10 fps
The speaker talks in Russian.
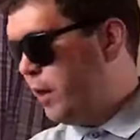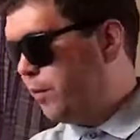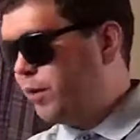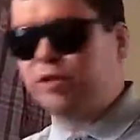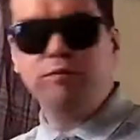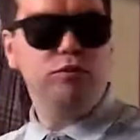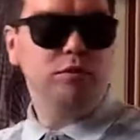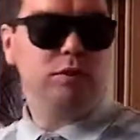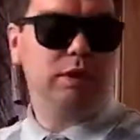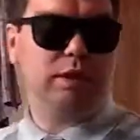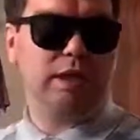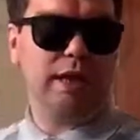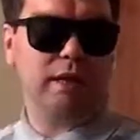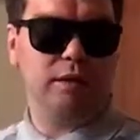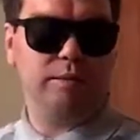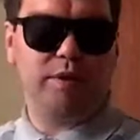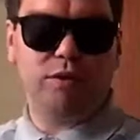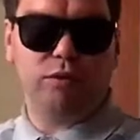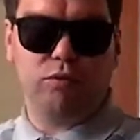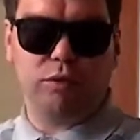Почему так
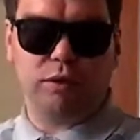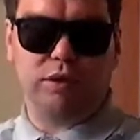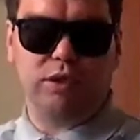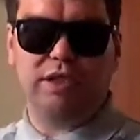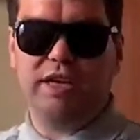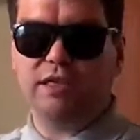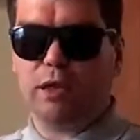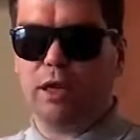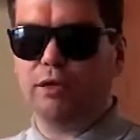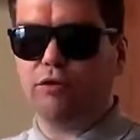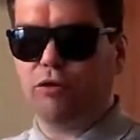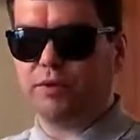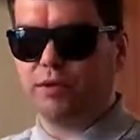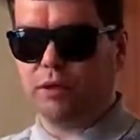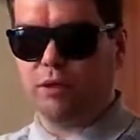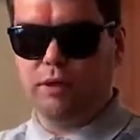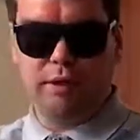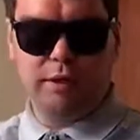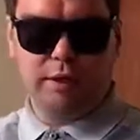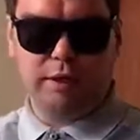происходит? Из чьей стороны, собственно,
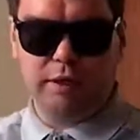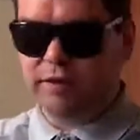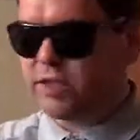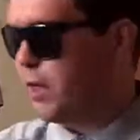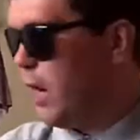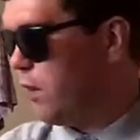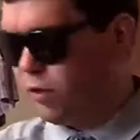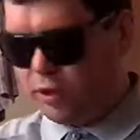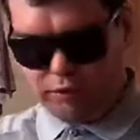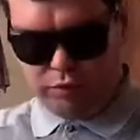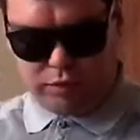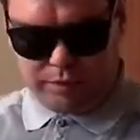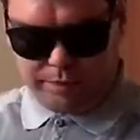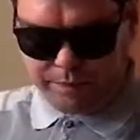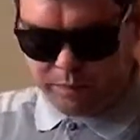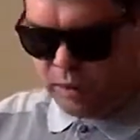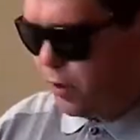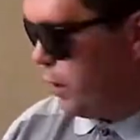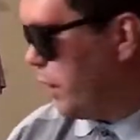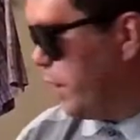э, возникает вот эта вот
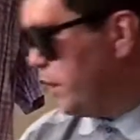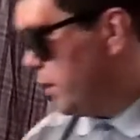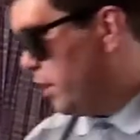тенденция